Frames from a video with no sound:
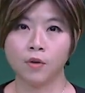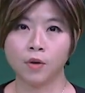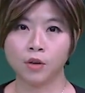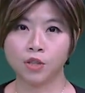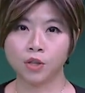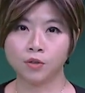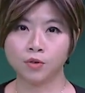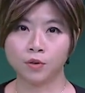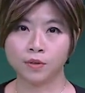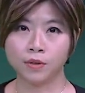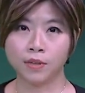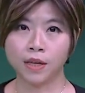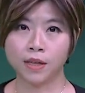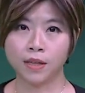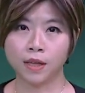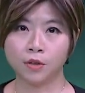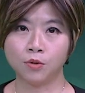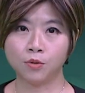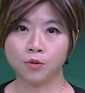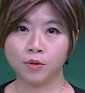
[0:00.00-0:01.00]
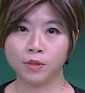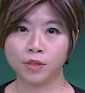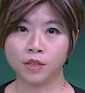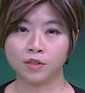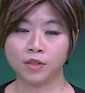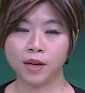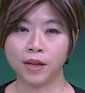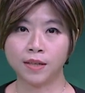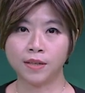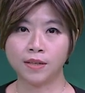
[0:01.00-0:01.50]
卫生总监拿督诺
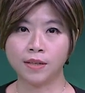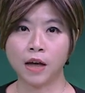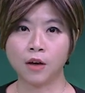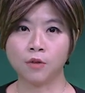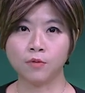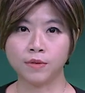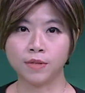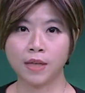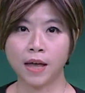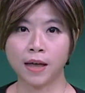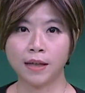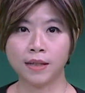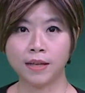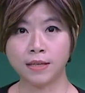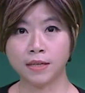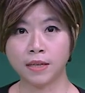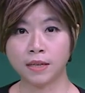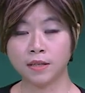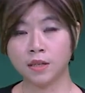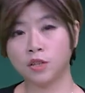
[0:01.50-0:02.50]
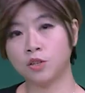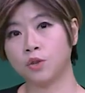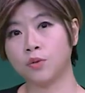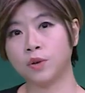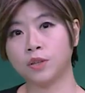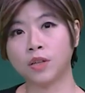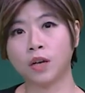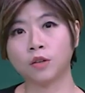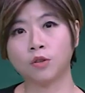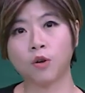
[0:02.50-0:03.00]
西山下午在例行记者
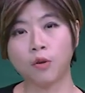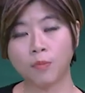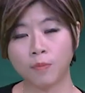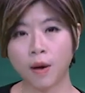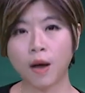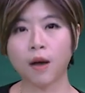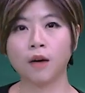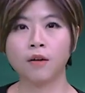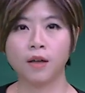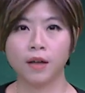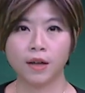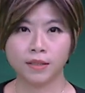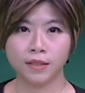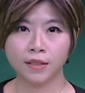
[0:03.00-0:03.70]
会上通报，